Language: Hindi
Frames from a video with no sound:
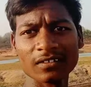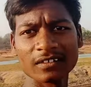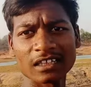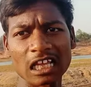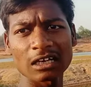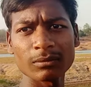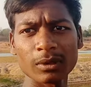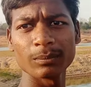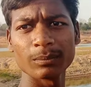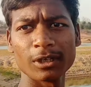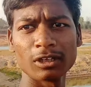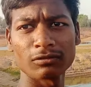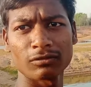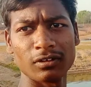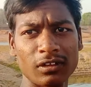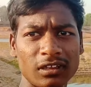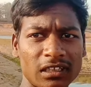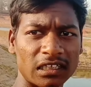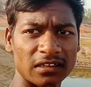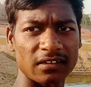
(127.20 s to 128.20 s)
सर मैं
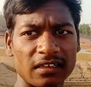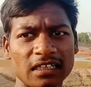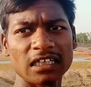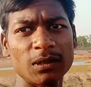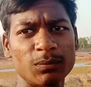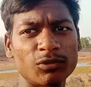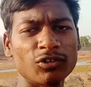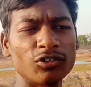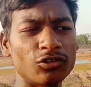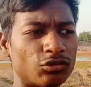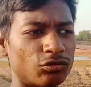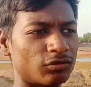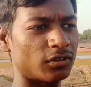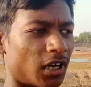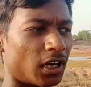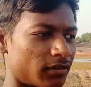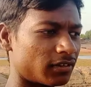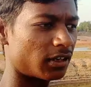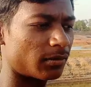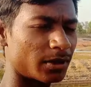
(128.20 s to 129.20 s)
बिल्कुल नज़दीक पहुँच
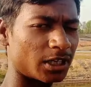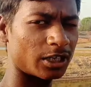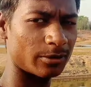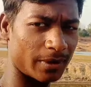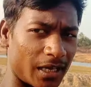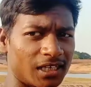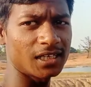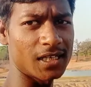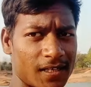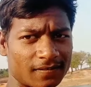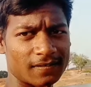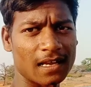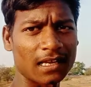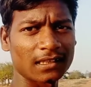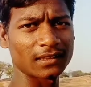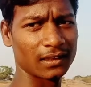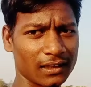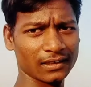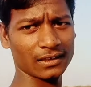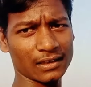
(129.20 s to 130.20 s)
चुका हूँ और मेरा भाई के
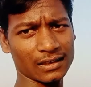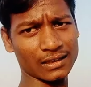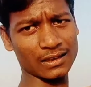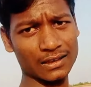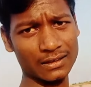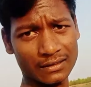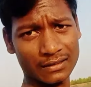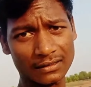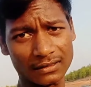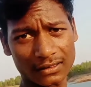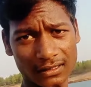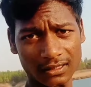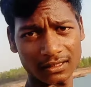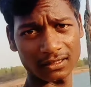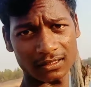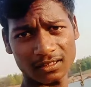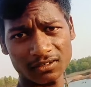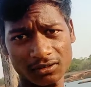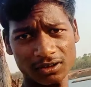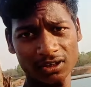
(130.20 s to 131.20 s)
साथ हैं इधर देख सकते
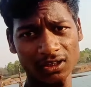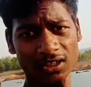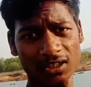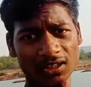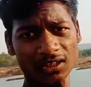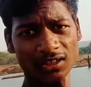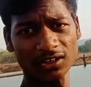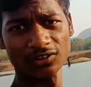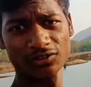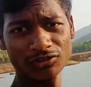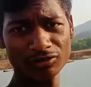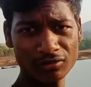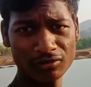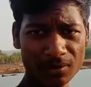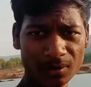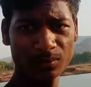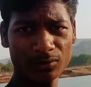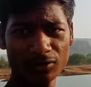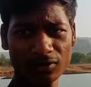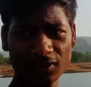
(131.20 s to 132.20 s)
हैं इधर यीशु
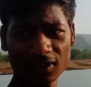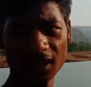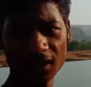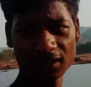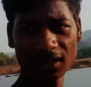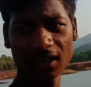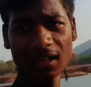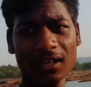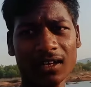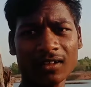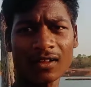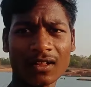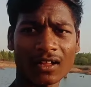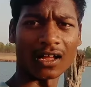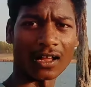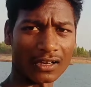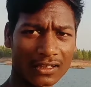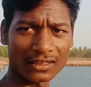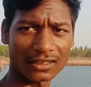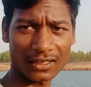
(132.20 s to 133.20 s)
को मैं बोल रहा था
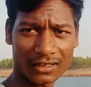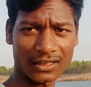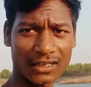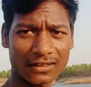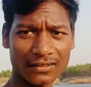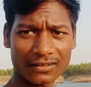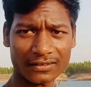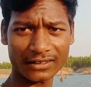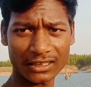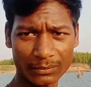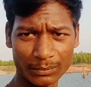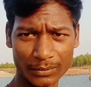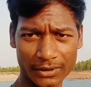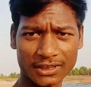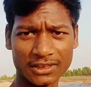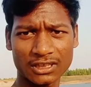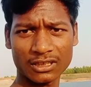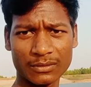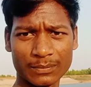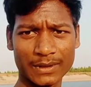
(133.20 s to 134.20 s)
और इधर देख सकते हैं
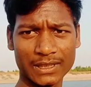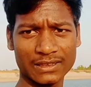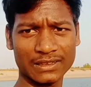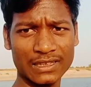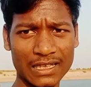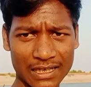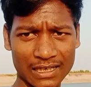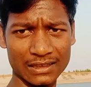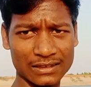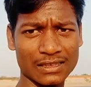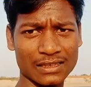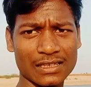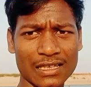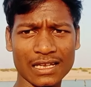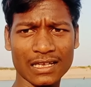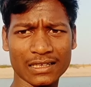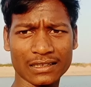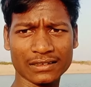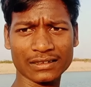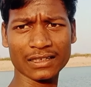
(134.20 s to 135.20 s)
पीछे तरफ कितना
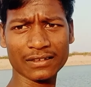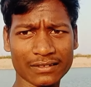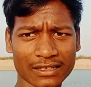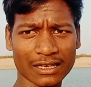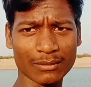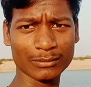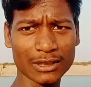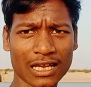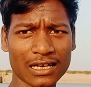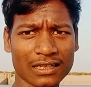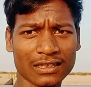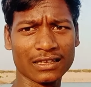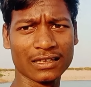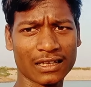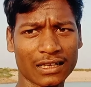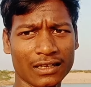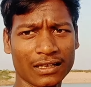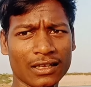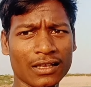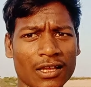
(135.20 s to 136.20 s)
खतरनाक कितना शानदार
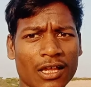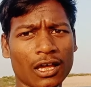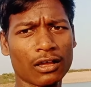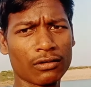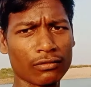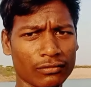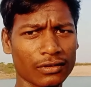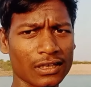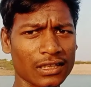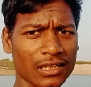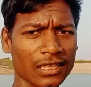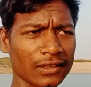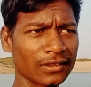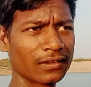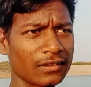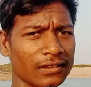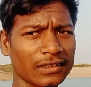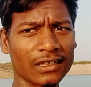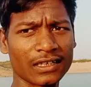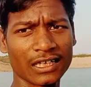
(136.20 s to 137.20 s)
दिख रहा है और उधर देख
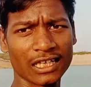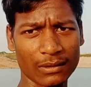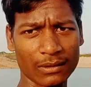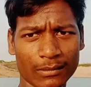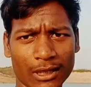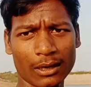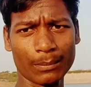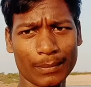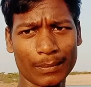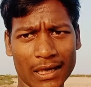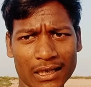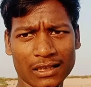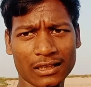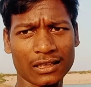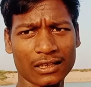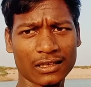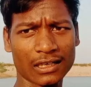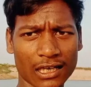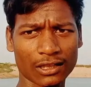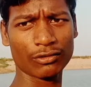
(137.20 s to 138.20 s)
सकते हैं डैम का पायर
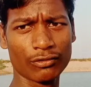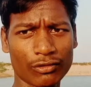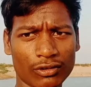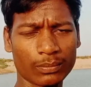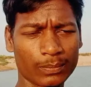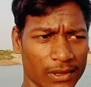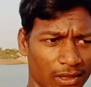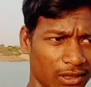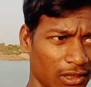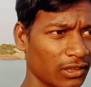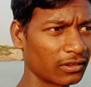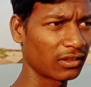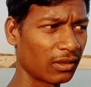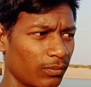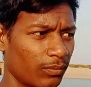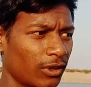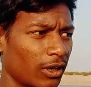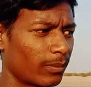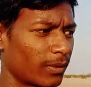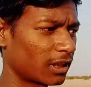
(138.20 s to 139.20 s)
दिख रहा है जो कि पत्थर
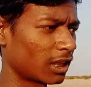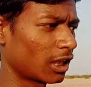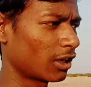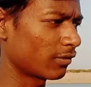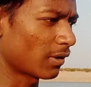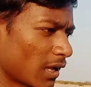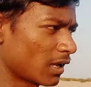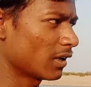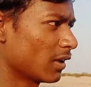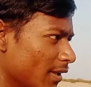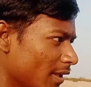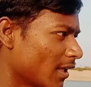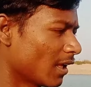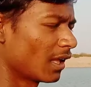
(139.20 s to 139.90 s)
से पूरा बंधा हुआ है